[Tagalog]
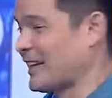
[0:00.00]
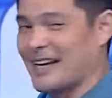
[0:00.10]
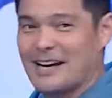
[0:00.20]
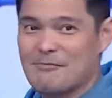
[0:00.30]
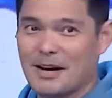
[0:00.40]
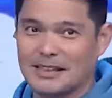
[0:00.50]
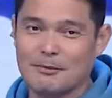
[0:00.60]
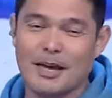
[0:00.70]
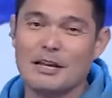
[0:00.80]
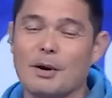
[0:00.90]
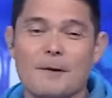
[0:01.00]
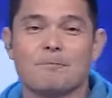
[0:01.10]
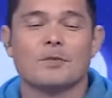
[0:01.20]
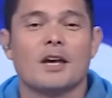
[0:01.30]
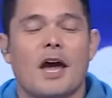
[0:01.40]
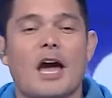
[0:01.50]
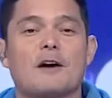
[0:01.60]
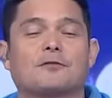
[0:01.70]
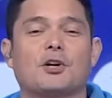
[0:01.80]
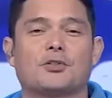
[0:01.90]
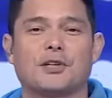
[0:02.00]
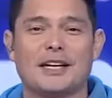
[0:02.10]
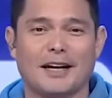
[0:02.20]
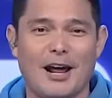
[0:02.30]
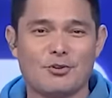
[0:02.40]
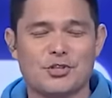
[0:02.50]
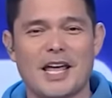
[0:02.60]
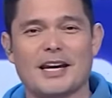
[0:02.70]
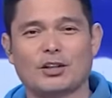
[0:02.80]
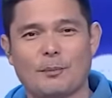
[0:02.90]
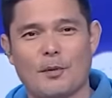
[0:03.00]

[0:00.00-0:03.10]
talagang my team. Anyway, after three rounds, narito